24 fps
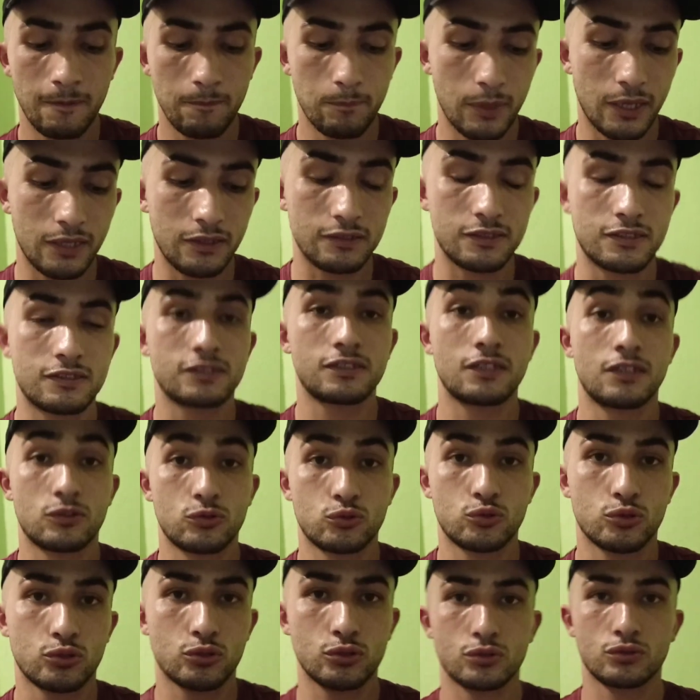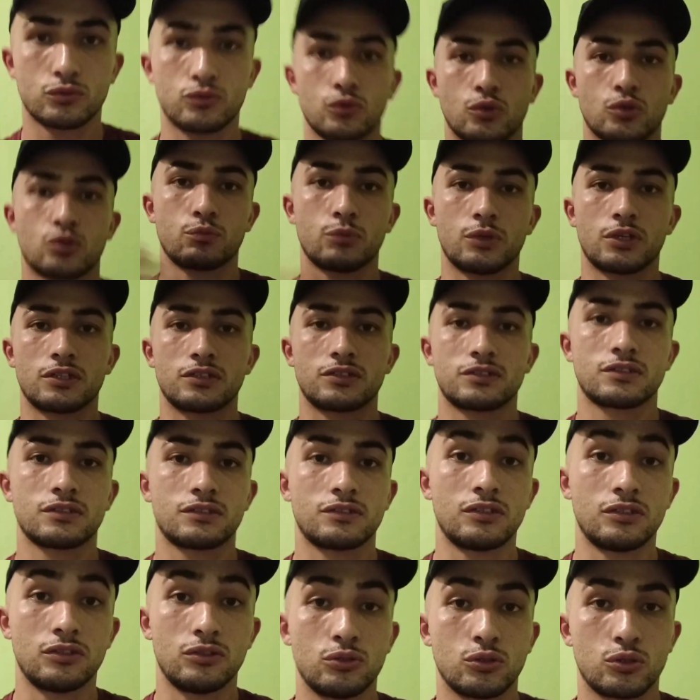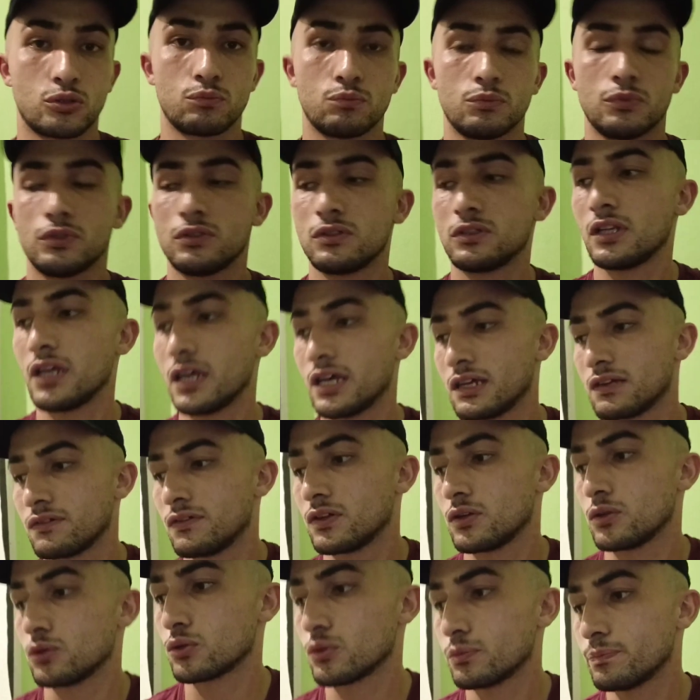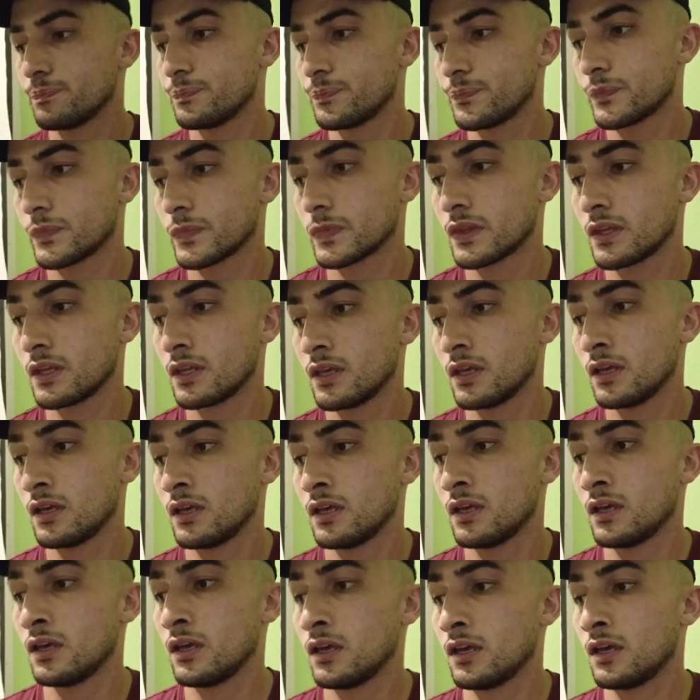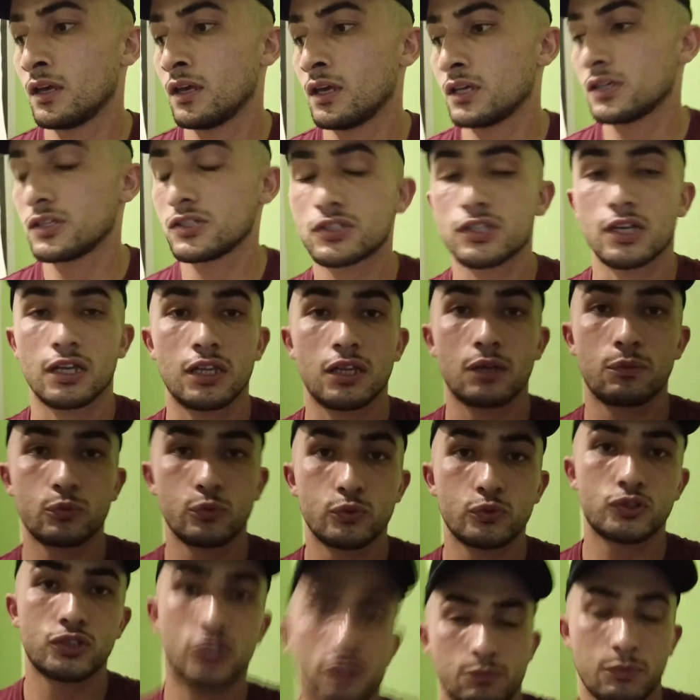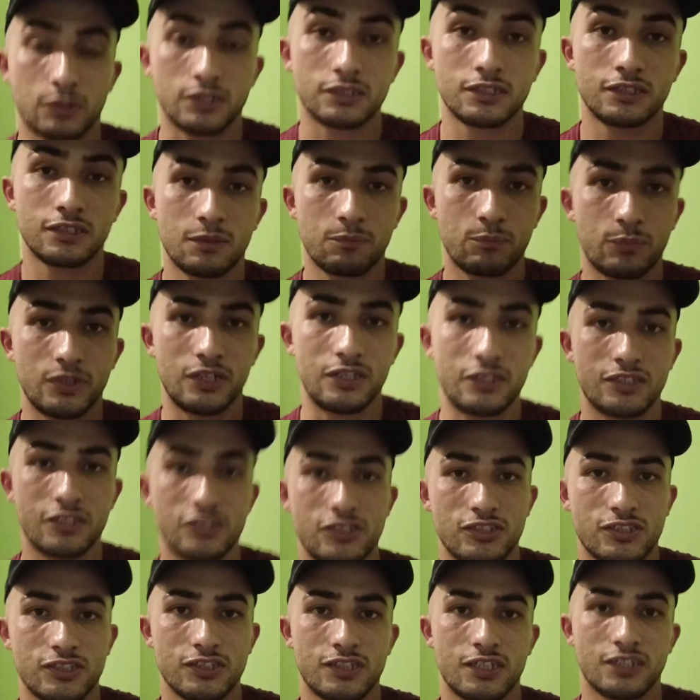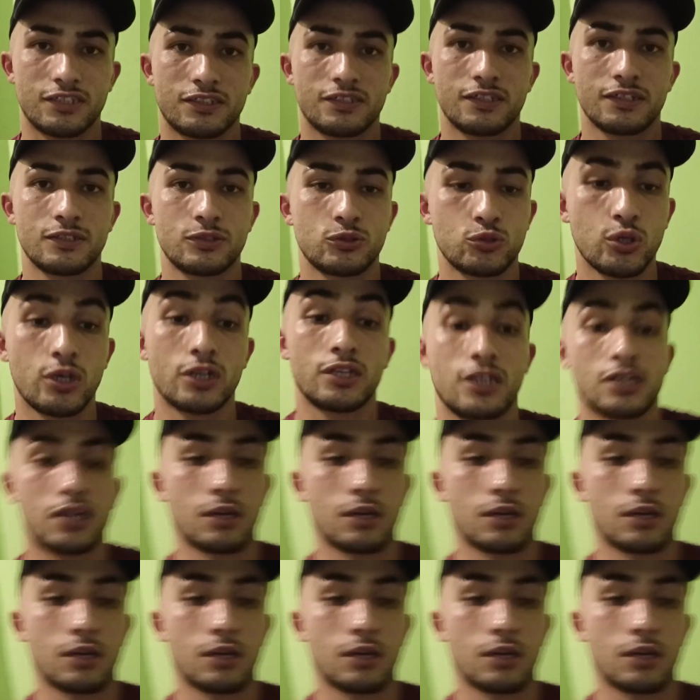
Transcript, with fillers: Ben de sizleri çünkü yorumlarınızı dinliyorum, değer veriyorum. İnşallah bu çıkmazdan hep birlikte çıkacağız. Şu anda